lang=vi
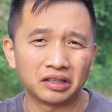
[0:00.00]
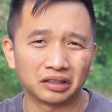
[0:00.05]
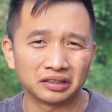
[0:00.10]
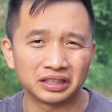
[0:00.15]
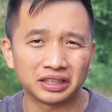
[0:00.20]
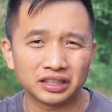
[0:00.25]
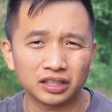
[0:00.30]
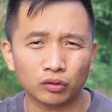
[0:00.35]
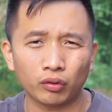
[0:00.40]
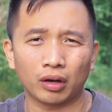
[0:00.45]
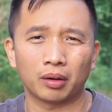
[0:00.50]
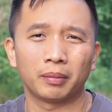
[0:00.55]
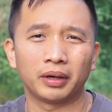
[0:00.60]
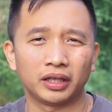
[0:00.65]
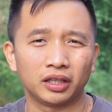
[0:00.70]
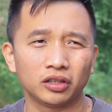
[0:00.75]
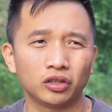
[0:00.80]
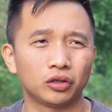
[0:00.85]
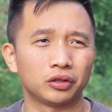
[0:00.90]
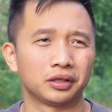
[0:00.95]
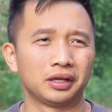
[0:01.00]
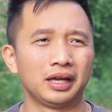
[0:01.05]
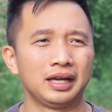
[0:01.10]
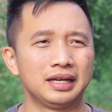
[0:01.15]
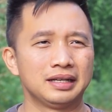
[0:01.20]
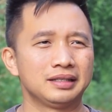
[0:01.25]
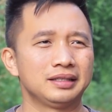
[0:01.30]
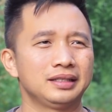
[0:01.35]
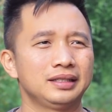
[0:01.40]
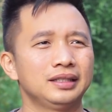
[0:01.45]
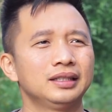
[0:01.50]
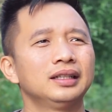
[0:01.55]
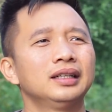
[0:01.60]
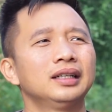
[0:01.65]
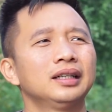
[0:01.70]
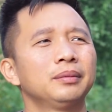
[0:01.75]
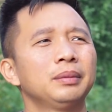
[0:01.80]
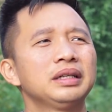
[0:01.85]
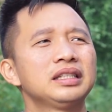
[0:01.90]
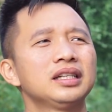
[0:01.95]
hưởng gì sức khỏe của mình nữa rồi.
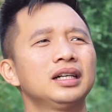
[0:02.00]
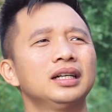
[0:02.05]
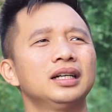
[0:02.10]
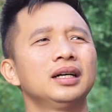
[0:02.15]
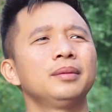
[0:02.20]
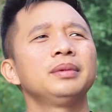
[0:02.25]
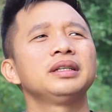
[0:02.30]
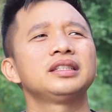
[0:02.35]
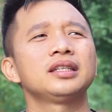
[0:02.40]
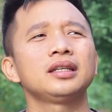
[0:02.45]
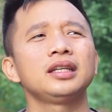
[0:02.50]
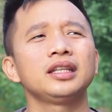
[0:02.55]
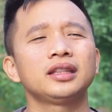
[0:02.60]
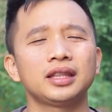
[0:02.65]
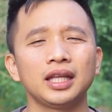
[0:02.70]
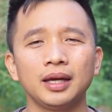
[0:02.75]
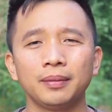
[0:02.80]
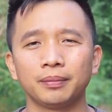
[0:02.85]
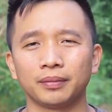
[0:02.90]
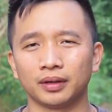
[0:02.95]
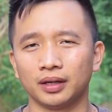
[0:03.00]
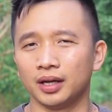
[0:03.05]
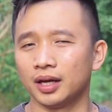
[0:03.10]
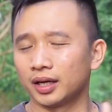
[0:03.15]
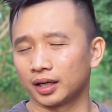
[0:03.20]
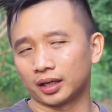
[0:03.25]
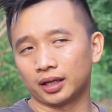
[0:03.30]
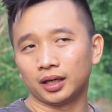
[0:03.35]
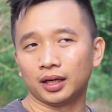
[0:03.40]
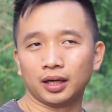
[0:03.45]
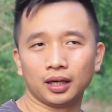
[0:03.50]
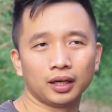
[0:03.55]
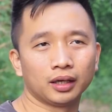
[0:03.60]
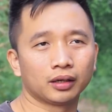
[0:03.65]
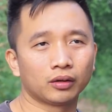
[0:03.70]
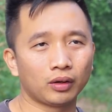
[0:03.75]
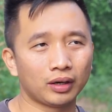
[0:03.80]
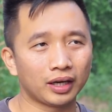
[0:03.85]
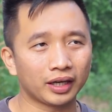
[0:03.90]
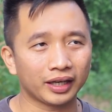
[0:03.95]
À, bây giờ uh, mình sẽ đi tìm uh,
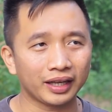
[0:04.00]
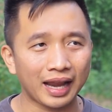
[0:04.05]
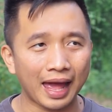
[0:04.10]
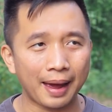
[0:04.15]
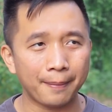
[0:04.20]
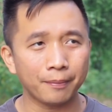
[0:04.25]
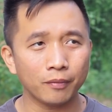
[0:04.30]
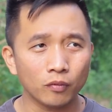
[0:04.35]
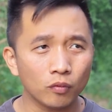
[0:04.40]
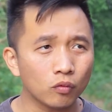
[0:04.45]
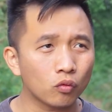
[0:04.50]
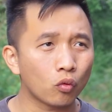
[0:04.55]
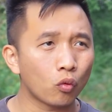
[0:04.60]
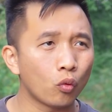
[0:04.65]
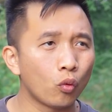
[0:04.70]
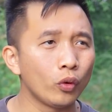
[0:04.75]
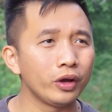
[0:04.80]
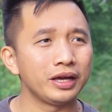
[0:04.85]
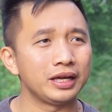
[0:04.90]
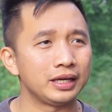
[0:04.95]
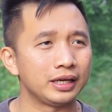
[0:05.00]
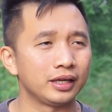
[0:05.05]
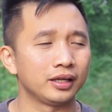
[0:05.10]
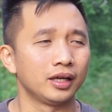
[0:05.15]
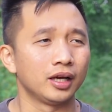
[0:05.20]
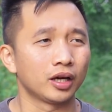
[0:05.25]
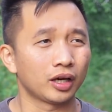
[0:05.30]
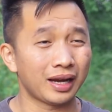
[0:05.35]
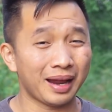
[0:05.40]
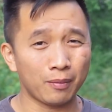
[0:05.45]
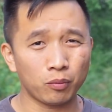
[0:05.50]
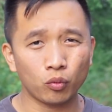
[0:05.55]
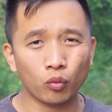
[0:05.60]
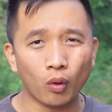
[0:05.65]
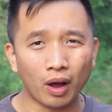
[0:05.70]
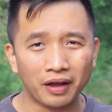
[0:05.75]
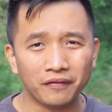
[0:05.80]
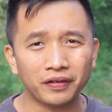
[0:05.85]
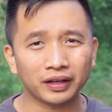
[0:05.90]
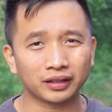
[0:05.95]
gọi là cái đám quỷ, cái đám
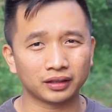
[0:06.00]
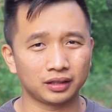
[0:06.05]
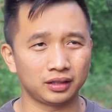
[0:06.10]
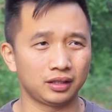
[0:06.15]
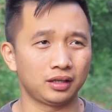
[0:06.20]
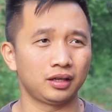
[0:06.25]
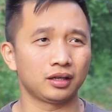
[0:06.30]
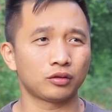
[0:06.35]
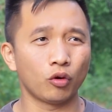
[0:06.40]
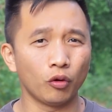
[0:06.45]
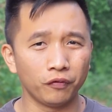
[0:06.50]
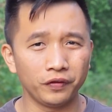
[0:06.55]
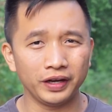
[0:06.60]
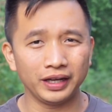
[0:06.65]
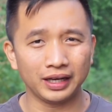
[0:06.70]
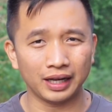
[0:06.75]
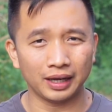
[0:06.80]
quái vật uh, cô Vy